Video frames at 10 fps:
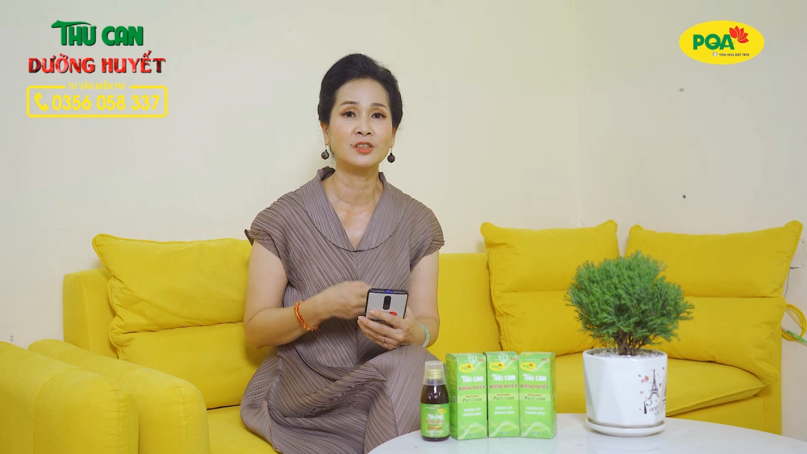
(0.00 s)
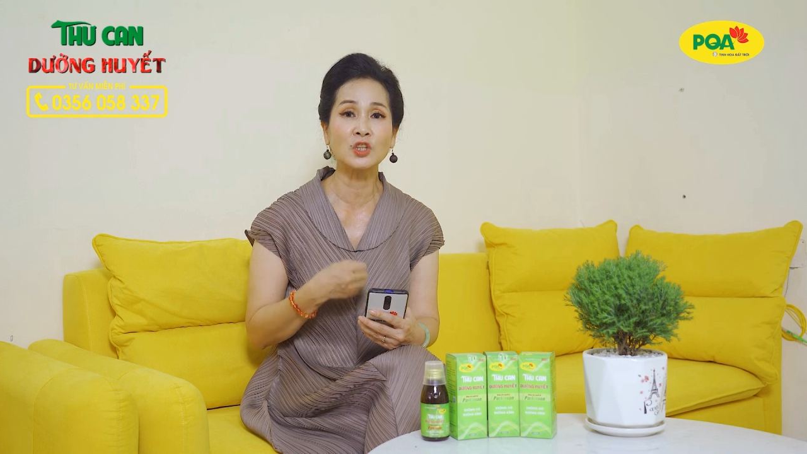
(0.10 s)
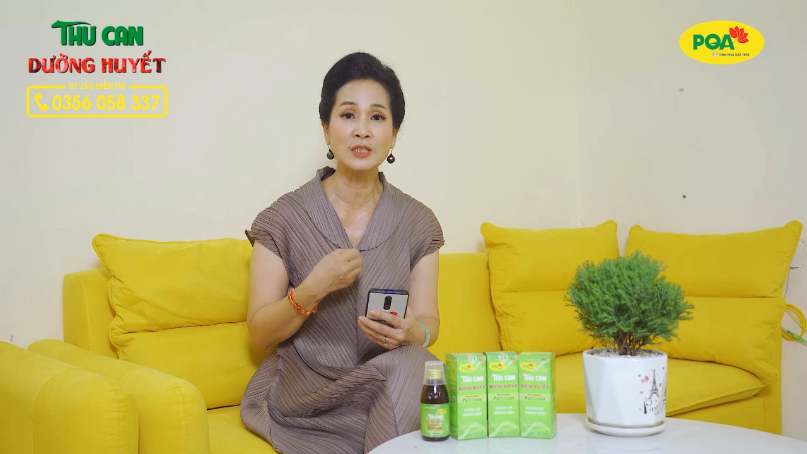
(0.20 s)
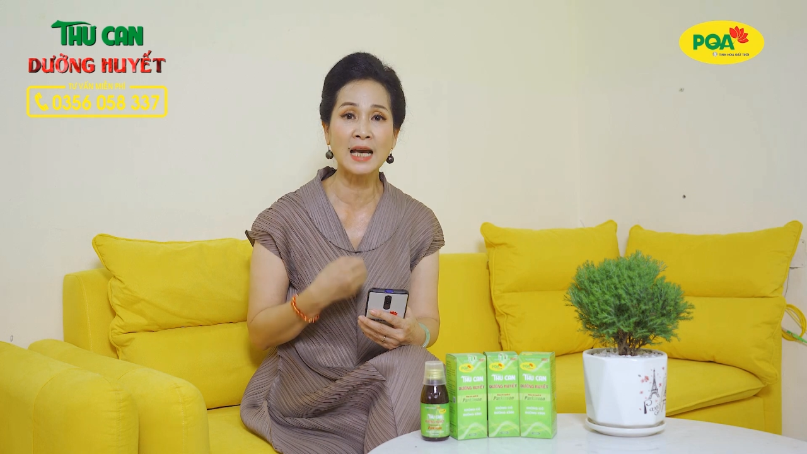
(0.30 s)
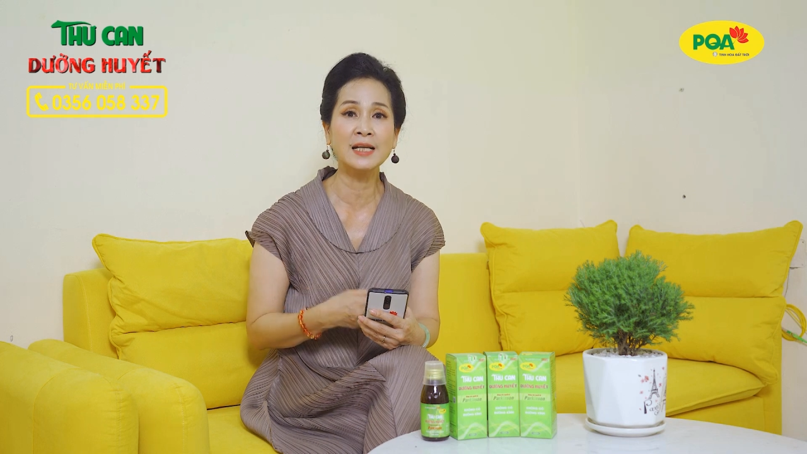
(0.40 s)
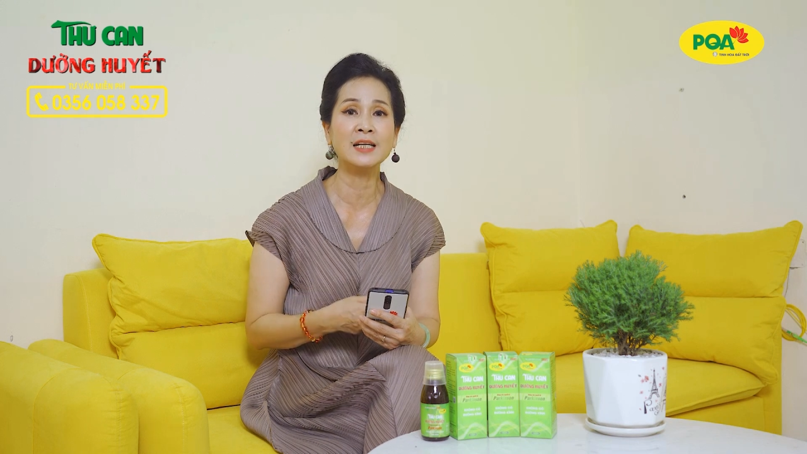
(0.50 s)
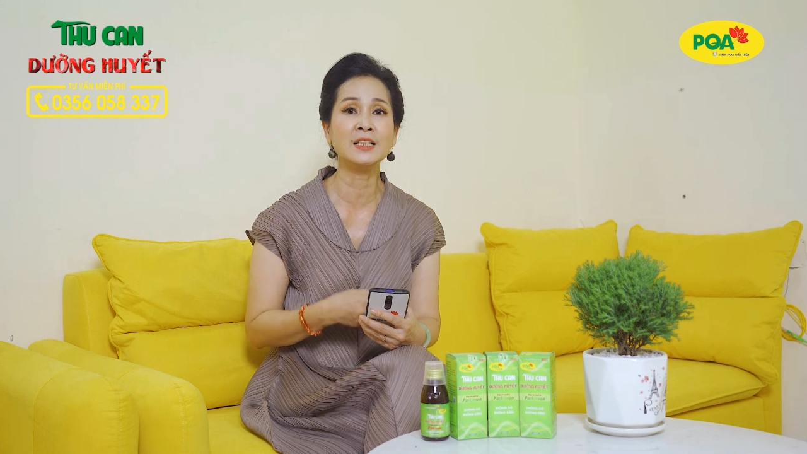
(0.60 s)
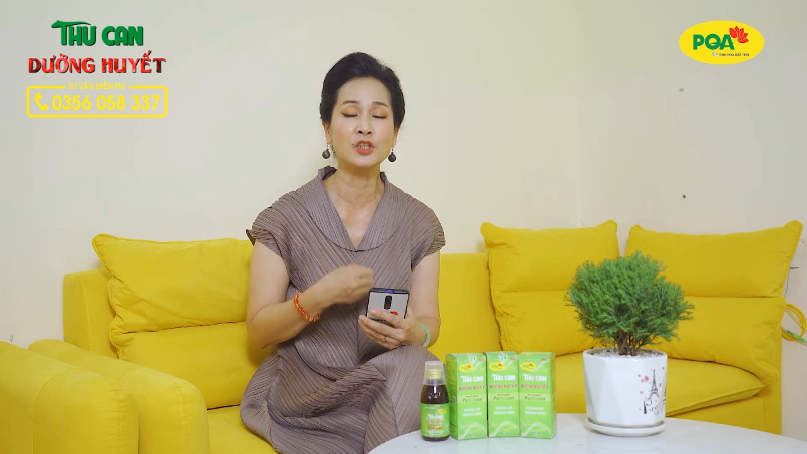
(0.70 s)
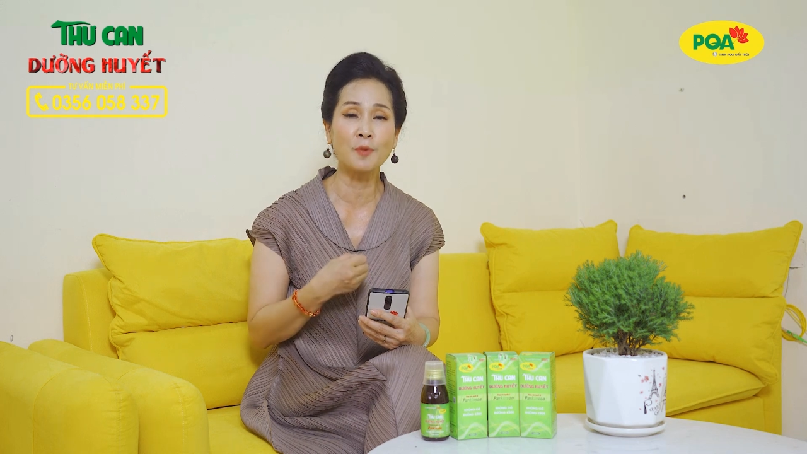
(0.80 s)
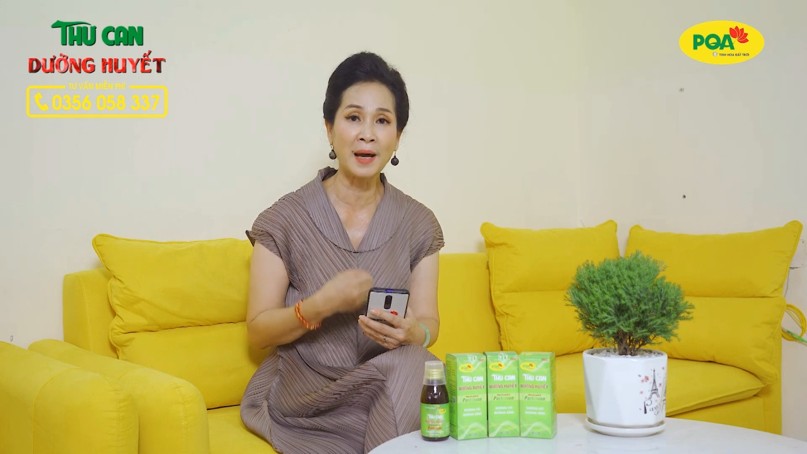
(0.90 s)
cho gia
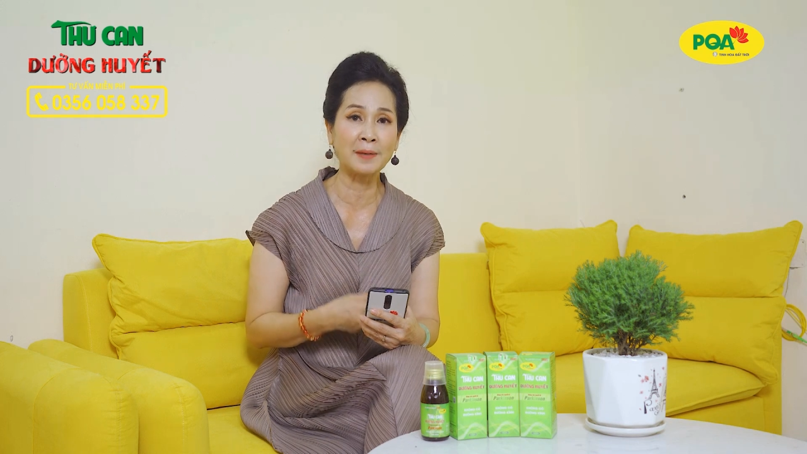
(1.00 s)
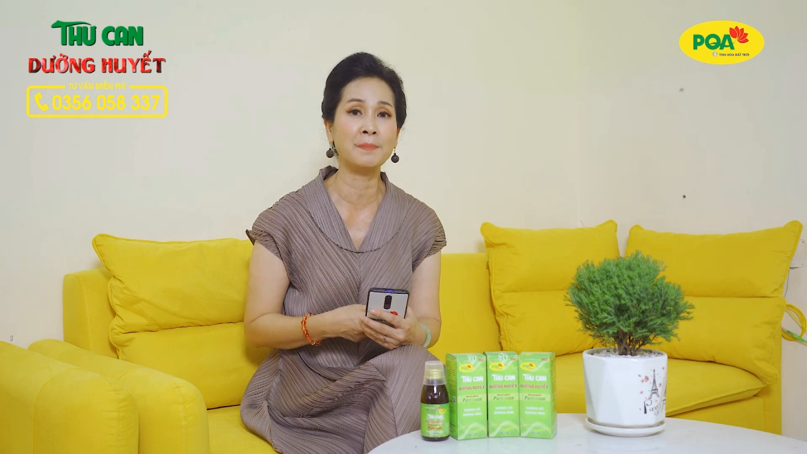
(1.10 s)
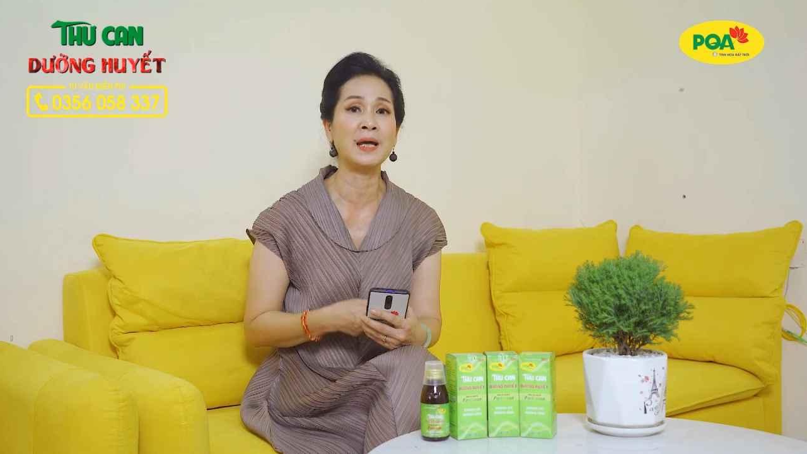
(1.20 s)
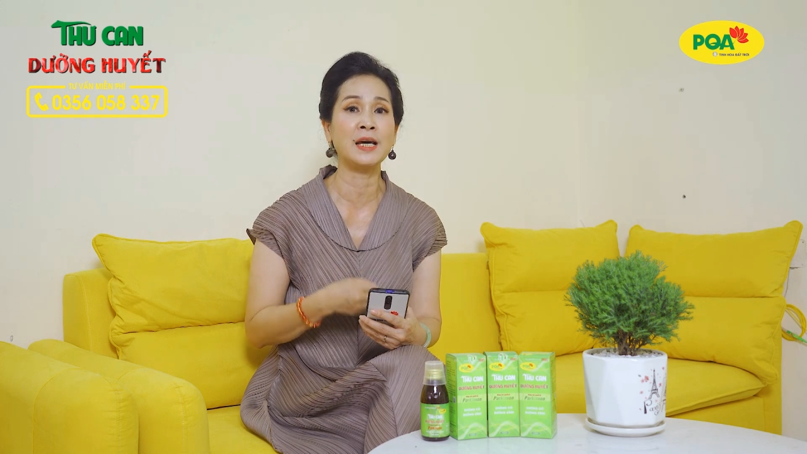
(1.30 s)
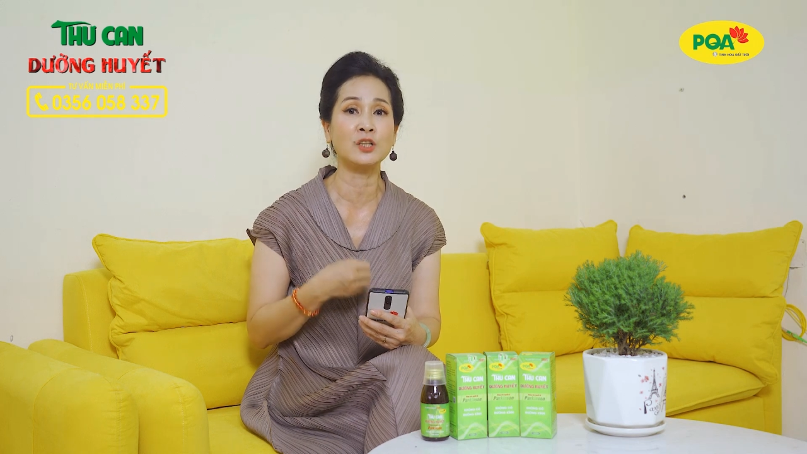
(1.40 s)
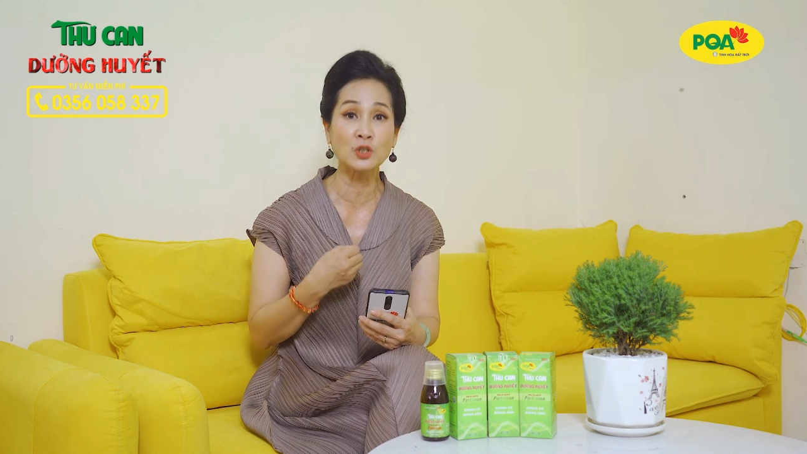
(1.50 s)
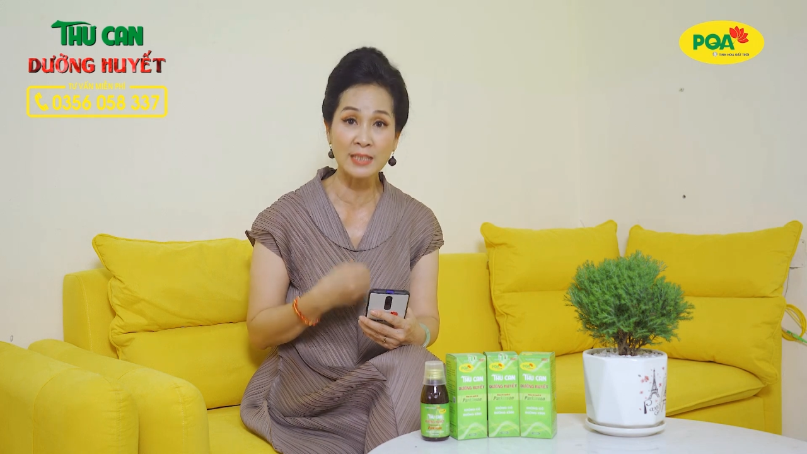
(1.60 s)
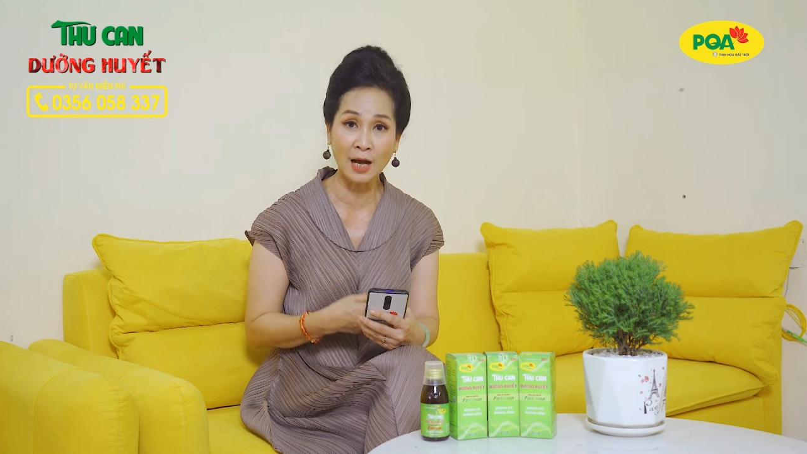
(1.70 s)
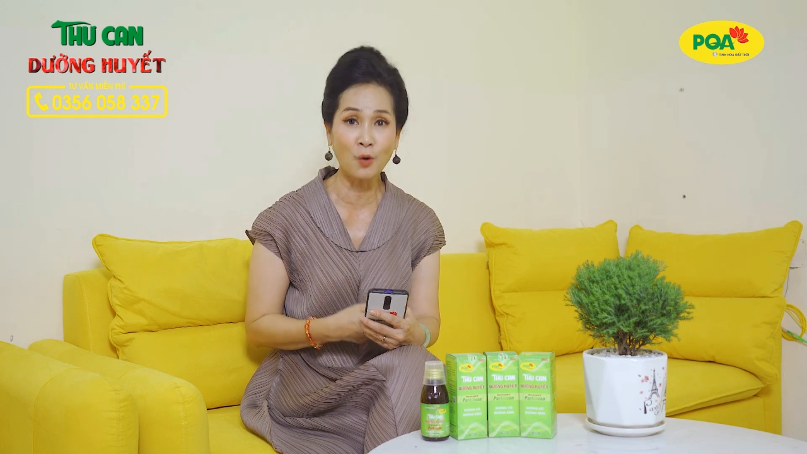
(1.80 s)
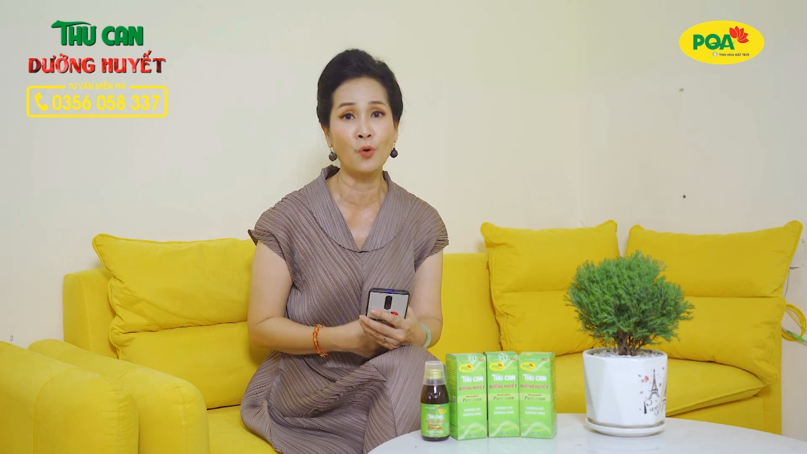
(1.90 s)
đình cho bạn bè cho
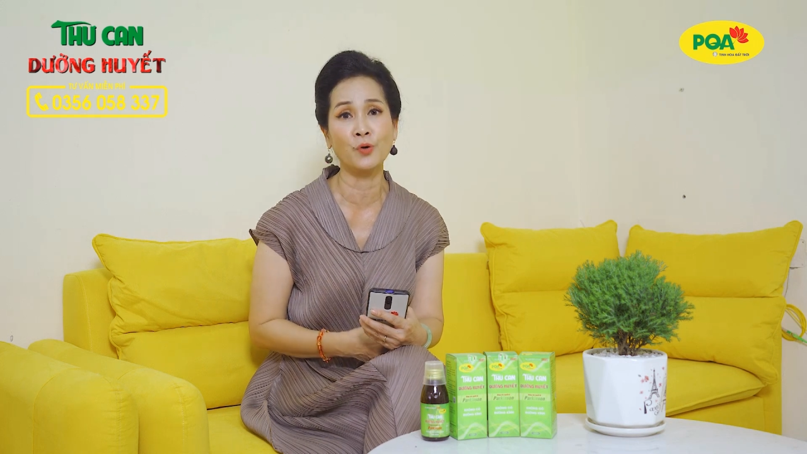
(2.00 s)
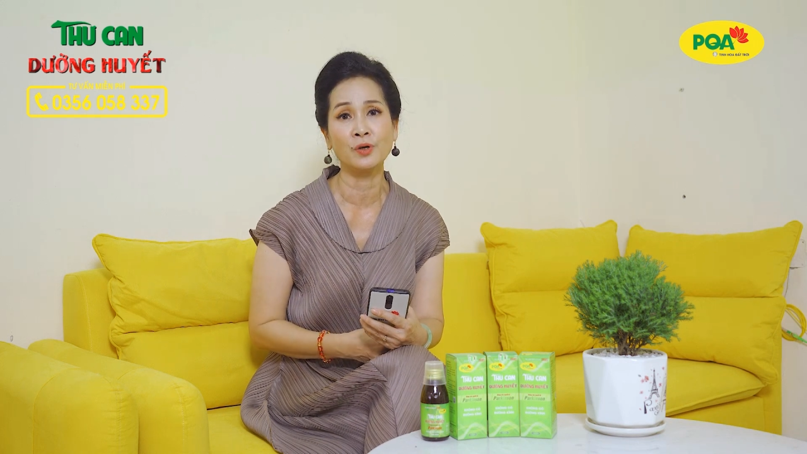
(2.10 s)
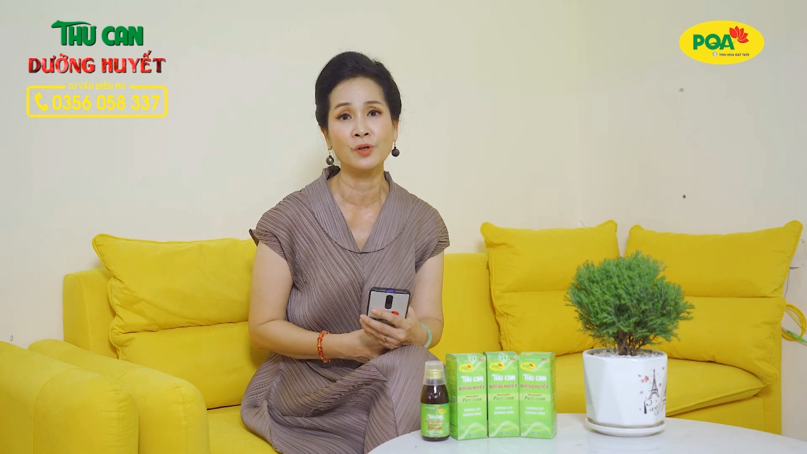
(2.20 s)
xã hội